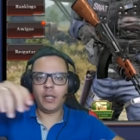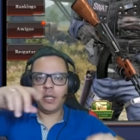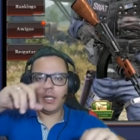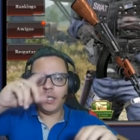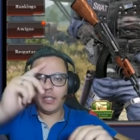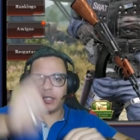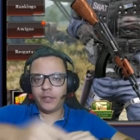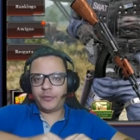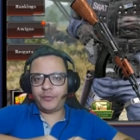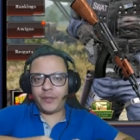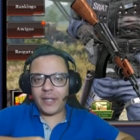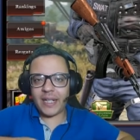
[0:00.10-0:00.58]

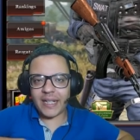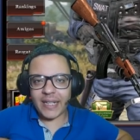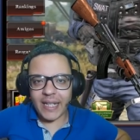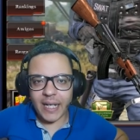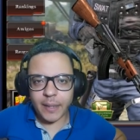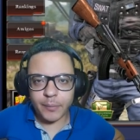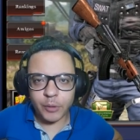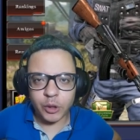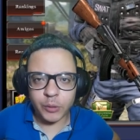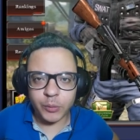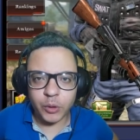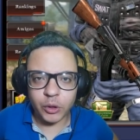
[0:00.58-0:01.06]
E fala
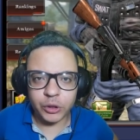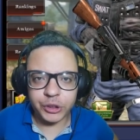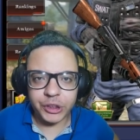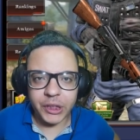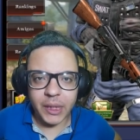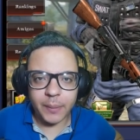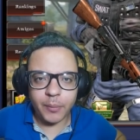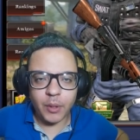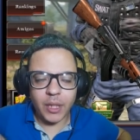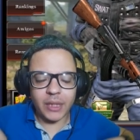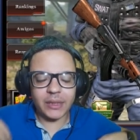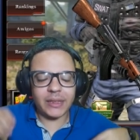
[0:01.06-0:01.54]
galera, mano, bom
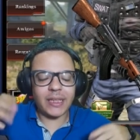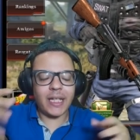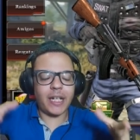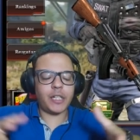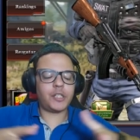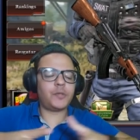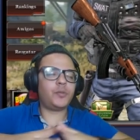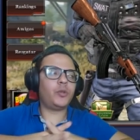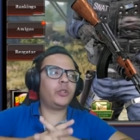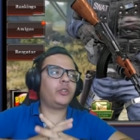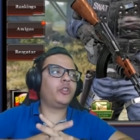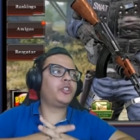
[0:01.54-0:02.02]
dia, boa
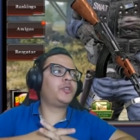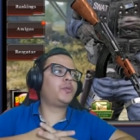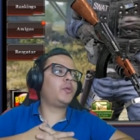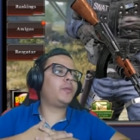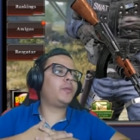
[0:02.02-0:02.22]
tarde, boa noite, boa